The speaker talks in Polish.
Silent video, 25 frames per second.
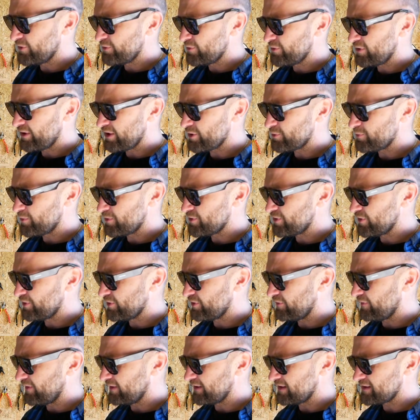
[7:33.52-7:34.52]
i Łukasz,
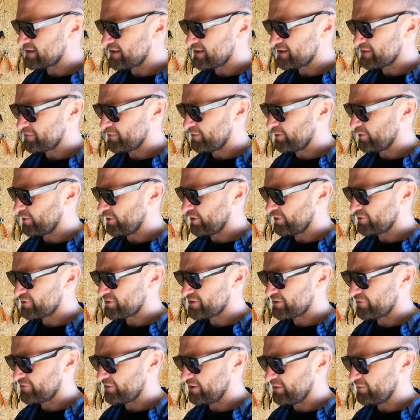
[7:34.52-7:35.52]
podziękowania za
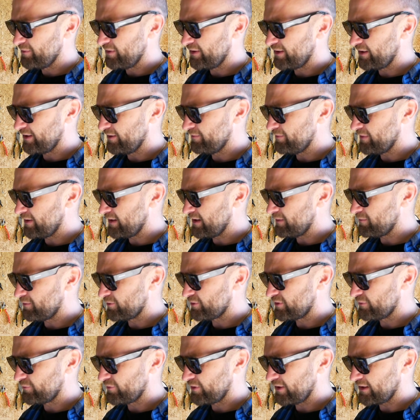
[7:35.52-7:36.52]
inspirujące filmiki i mega
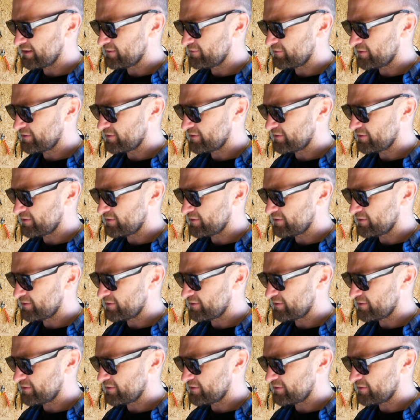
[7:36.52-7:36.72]
motywa